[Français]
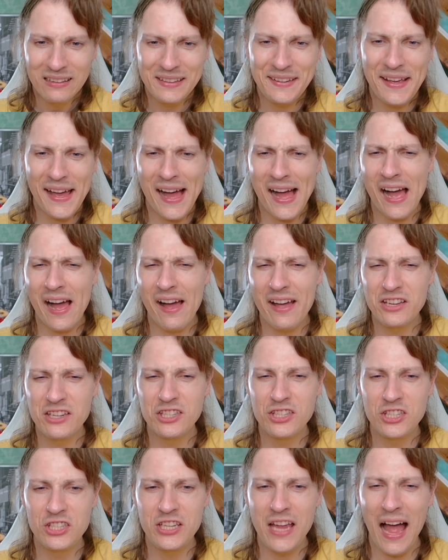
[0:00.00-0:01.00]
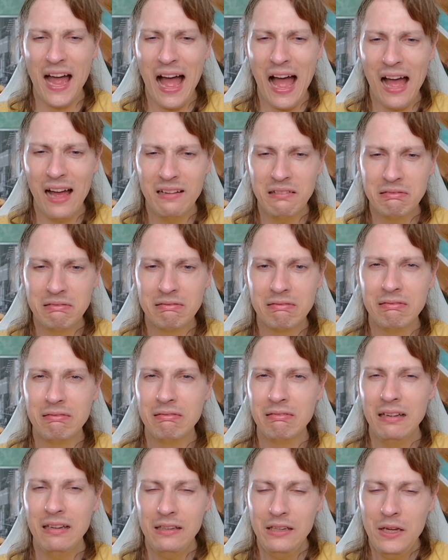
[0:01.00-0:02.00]
Il y a un
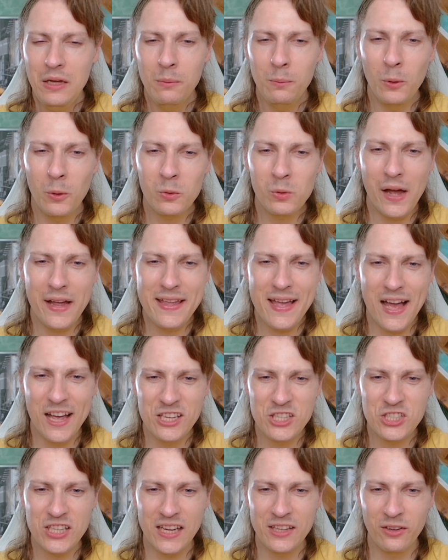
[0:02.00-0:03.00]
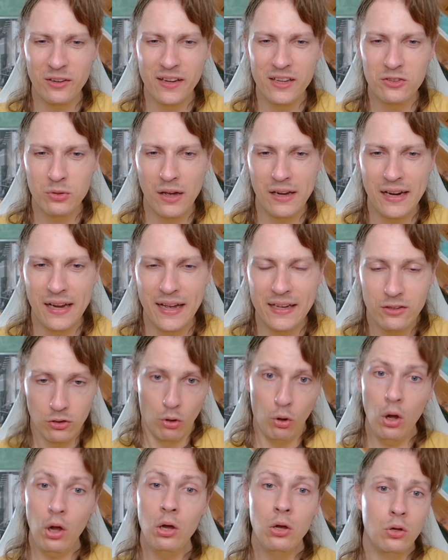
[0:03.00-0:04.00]
chat Pourquoi il y a un chat dans les toilettes
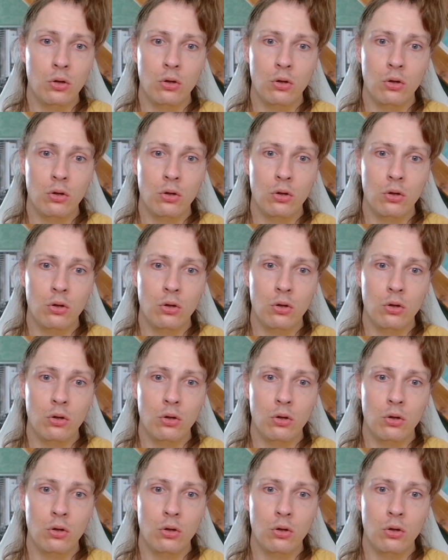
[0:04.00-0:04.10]
Oh